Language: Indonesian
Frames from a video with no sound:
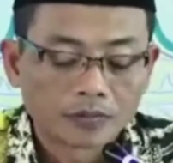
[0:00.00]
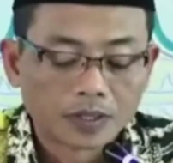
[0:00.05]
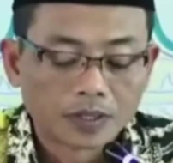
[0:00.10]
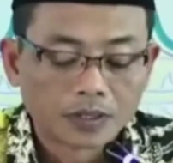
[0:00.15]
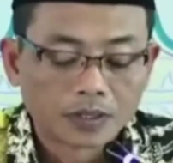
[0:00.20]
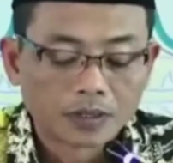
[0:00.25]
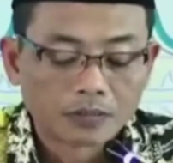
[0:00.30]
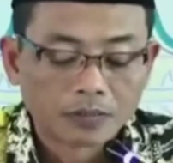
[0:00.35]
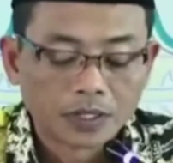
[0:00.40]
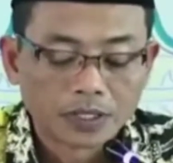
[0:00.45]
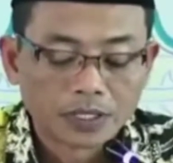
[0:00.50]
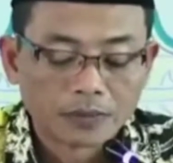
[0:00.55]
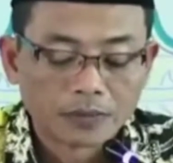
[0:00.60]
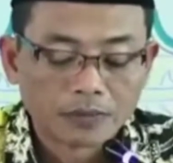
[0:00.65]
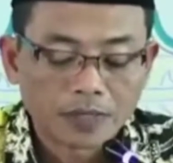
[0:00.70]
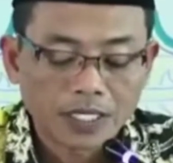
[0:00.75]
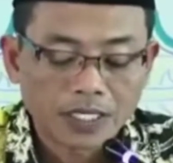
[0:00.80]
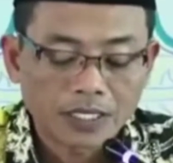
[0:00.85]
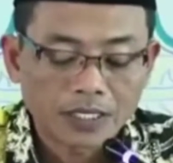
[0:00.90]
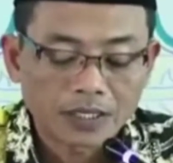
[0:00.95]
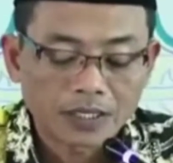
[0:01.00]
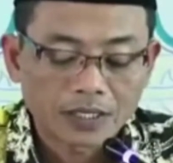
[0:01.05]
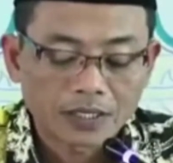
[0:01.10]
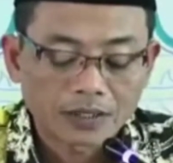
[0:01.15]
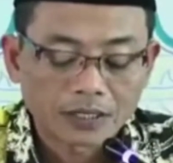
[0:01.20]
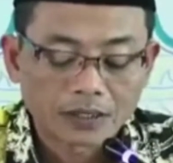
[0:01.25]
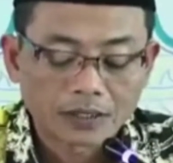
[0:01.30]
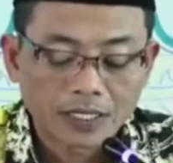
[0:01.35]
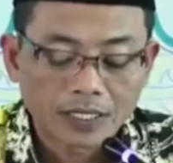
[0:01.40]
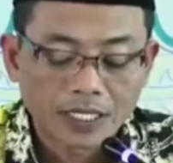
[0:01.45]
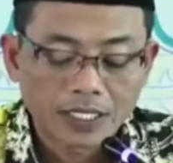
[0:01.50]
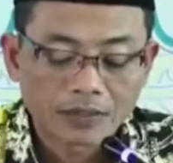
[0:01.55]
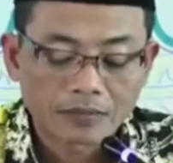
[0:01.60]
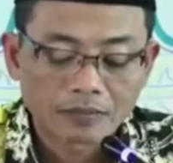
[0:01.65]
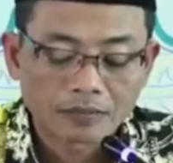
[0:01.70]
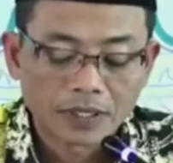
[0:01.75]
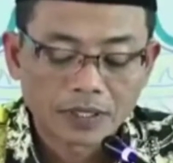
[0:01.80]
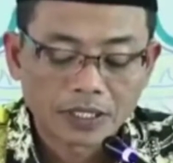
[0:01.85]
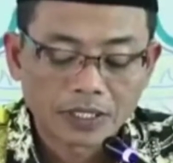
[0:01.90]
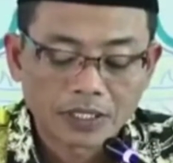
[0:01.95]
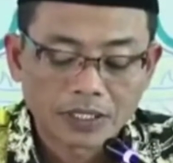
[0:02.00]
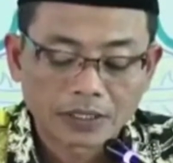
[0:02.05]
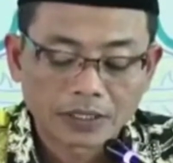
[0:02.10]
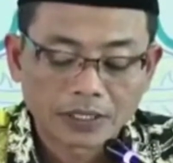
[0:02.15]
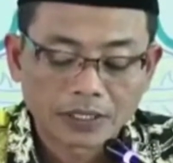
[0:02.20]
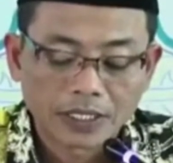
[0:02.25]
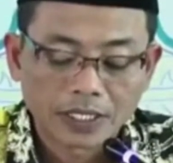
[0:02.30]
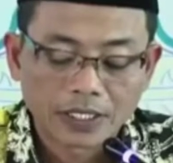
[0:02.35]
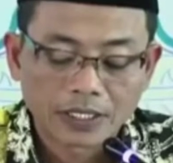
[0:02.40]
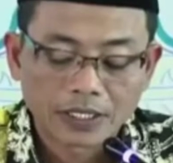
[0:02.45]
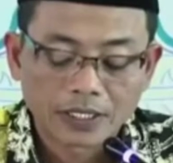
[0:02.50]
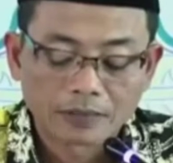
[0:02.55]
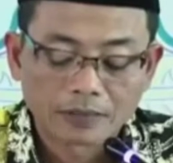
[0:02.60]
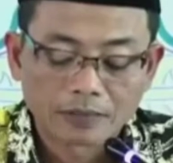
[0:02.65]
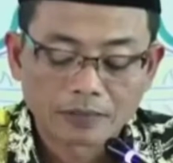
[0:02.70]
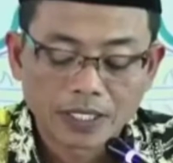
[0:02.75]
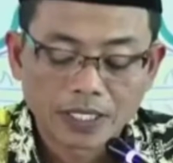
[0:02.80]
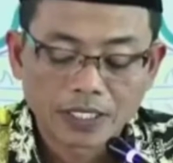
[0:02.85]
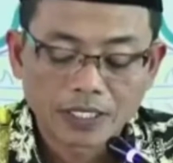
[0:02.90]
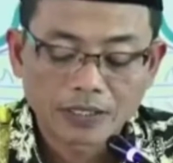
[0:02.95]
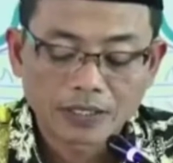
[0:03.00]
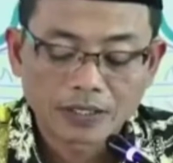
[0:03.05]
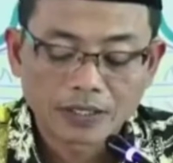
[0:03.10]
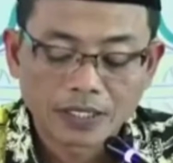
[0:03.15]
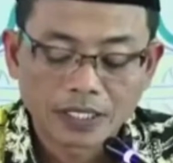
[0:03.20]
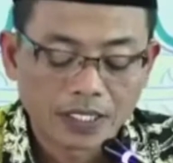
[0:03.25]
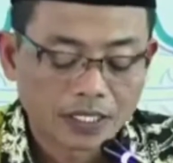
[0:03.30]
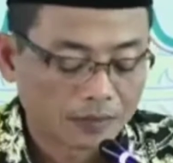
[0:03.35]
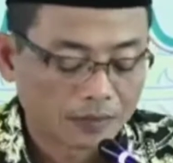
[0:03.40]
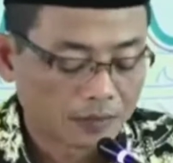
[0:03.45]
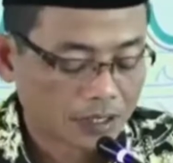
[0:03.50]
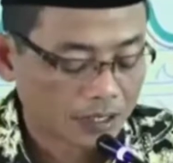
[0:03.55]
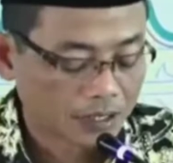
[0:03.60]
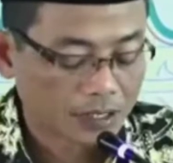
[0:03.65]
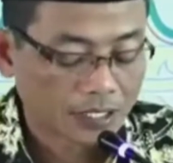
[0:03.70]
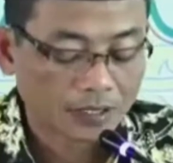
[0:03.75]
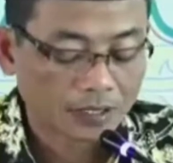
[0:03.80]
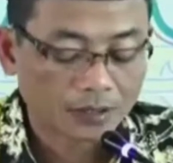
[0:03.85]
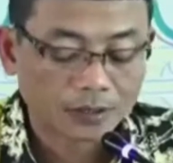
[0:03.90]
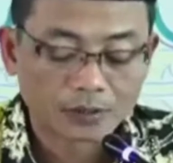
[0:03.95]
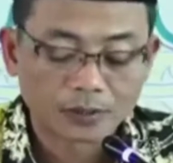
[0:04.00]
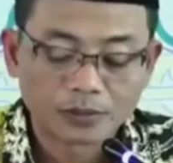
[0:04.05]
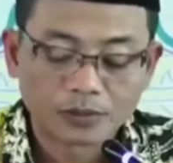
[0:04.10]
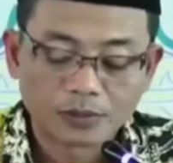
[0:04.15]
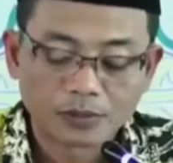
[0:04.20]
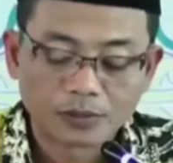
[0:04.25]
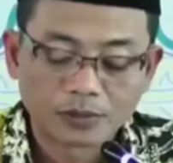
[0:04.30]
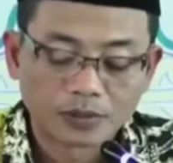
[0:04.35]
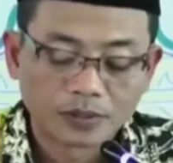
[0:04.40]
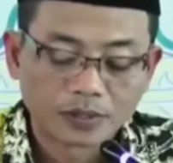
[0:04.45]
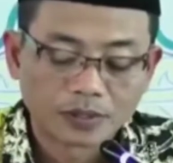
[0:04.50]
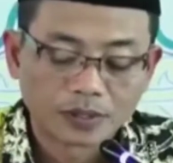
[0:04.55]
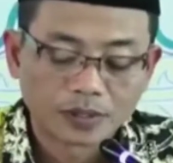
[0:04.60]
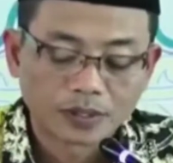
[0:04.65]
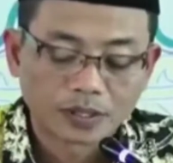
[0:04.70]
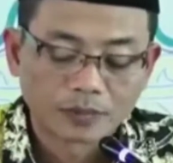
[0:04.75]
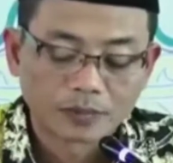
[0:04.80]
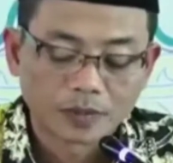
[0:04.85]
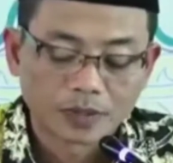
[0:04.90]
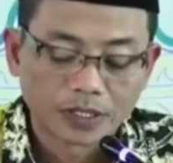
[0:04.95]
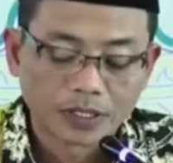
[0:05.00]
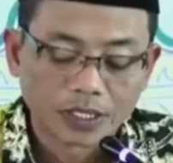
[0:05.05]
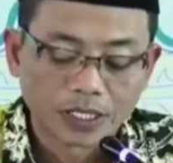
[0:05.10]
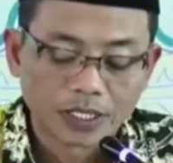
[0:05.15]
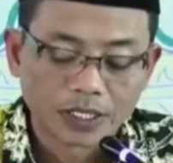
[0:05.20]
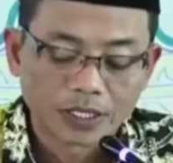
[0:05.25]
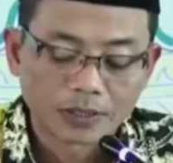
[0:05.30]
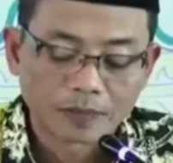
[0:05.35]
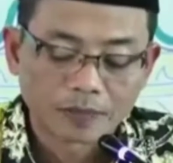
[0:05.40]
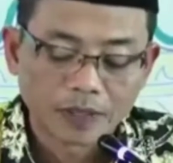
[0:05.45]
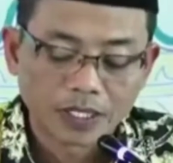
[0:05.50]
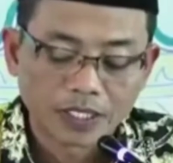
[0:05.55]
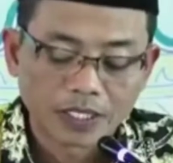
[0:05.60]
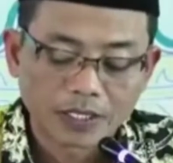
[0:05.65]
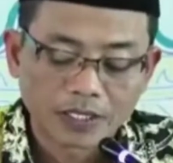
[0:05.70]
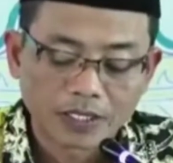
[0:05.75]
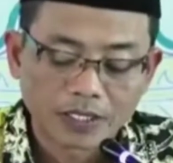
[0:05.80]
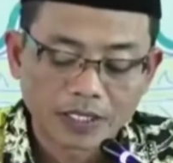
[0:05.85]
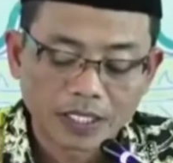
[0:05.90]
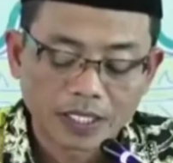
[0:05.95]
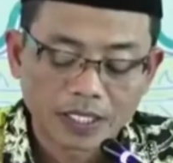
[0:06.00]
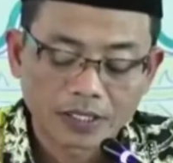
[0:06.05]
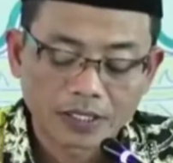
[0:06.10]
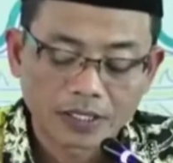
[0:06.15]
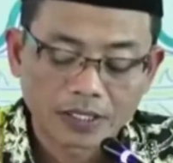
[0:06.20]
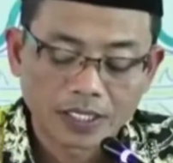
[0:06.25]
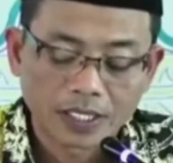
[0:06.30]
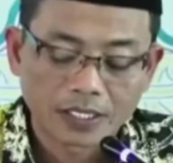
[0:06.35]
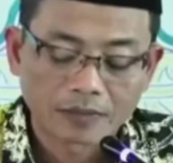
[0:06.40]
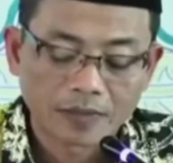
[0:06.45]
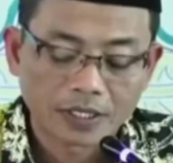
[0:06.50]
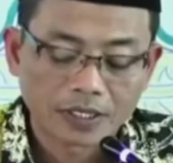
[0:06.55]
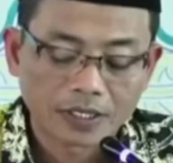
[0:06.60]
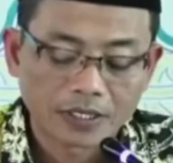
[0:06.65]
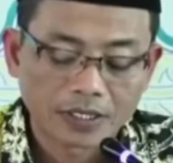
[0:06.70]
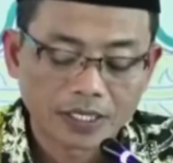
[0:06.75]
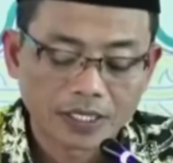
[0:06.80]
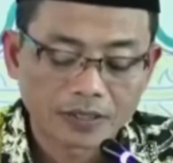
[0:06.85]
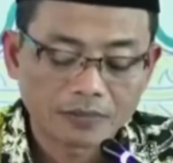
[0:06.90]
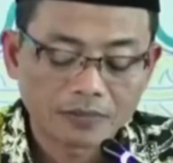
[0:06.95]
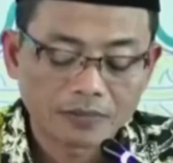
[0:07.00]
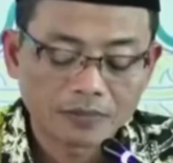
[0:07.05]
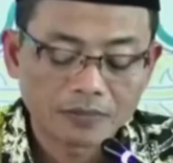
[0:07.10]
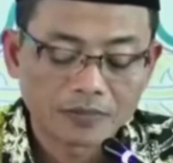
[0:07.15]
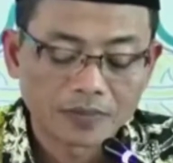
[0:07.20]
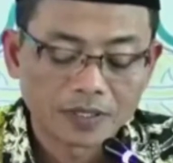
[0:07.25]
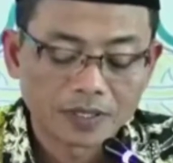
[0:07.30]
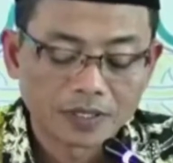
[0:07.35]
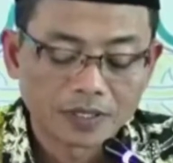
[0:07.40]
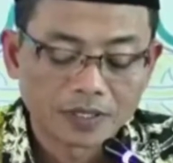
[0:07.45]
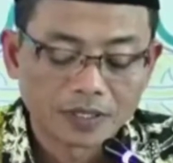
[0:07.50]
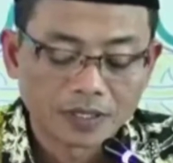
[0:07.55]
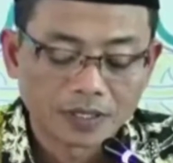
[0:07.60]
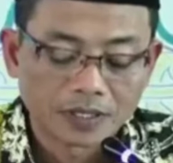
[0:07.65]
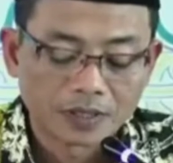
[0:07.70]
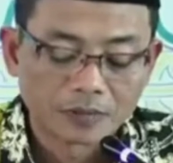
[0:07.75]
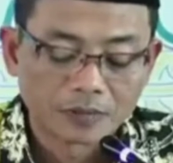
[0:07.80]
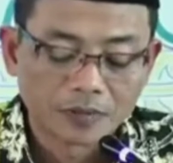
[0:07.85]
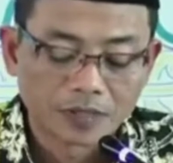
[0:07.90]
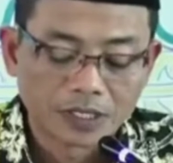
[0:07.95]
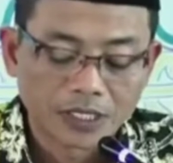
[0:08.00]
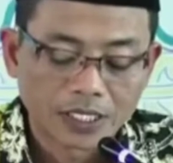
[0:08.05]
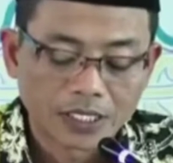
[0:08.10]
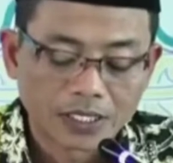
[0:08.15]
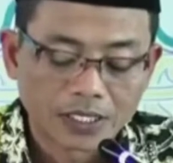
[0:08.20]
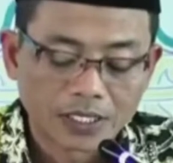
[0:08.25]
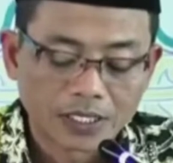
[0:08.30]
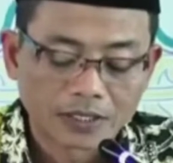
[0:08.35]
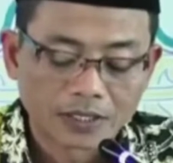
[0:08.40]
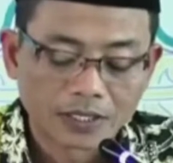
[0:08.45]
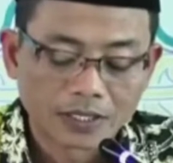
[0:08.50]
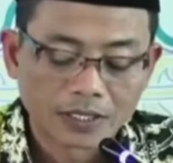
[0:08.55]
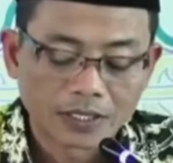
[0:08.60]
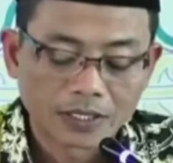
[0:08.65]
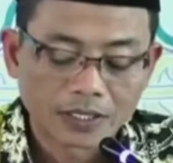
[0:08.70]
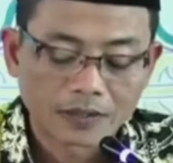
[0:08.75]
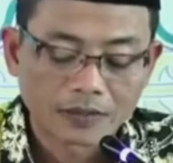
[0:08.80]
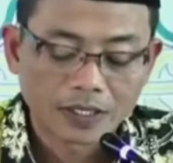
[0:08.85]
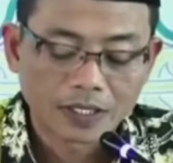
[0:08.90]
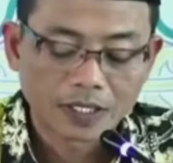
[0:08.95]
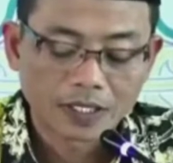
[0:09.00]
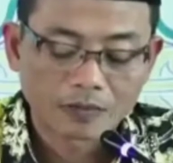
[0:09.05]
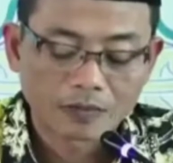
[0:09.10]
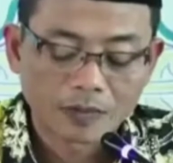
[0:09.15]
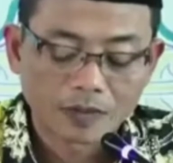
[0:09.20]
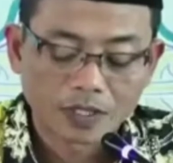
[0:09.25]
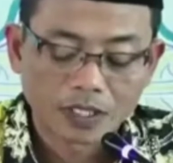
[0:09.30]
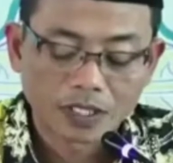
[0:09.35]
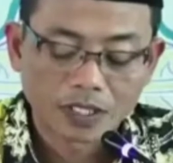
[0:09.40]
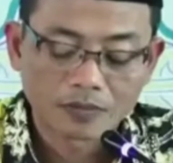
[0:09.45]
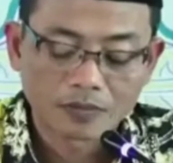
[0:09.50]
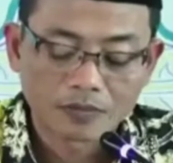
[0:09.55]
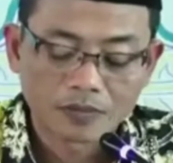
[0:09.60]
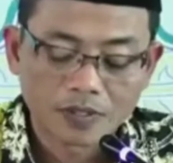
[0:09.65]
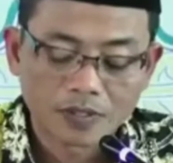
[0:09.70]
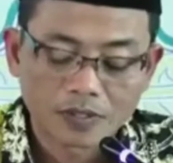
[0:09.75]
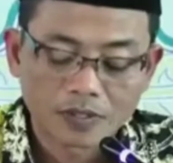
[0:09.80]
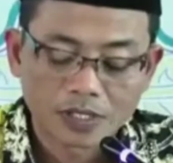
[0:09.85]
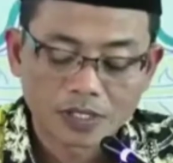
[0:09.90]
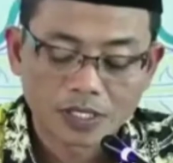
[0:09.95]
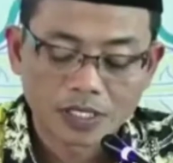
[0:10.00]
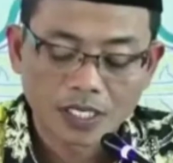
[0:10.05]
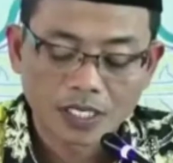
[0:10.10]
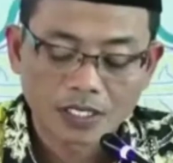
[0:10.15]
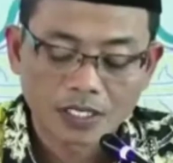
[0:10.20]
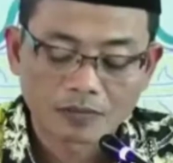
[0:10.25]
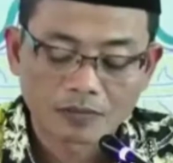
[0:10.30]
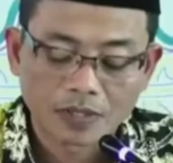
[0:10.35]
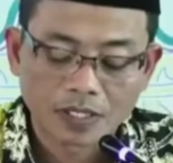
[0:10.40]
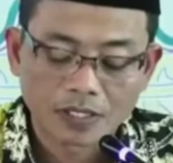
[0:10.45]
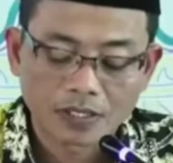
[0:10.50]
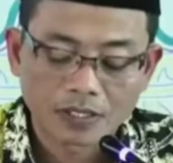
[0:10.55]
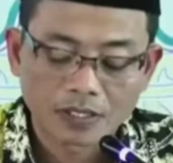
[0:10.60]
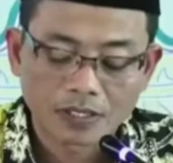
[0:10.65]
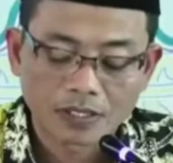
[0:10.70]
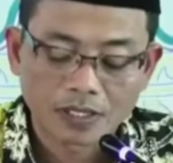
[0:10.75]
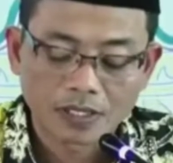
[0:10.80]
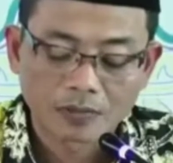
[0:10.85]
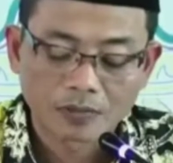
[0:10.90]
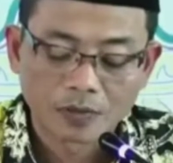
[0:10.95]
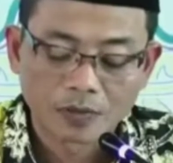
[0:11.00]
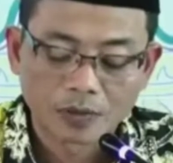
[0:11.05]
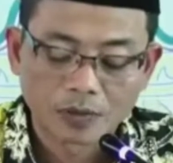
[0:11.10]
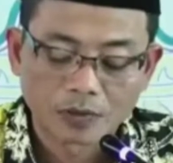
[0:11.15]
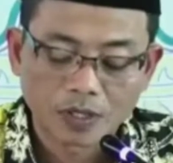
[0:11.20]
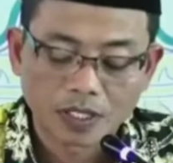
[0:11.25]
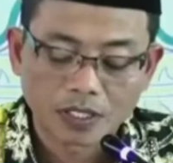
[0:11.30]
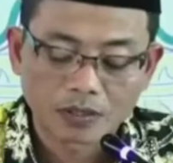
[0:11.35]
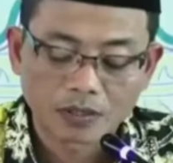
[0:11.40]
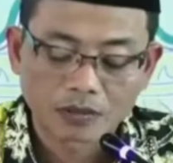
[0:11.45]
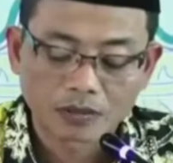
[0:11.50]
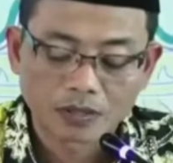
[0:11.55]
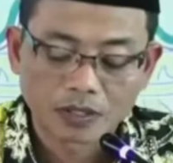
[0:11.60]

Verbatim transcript: menyimak tentang pengertian riba di halaman 1 kemudian riba nasiah di halaman 6 kemudian hadis riwayat muslim juz 3 halaman 1218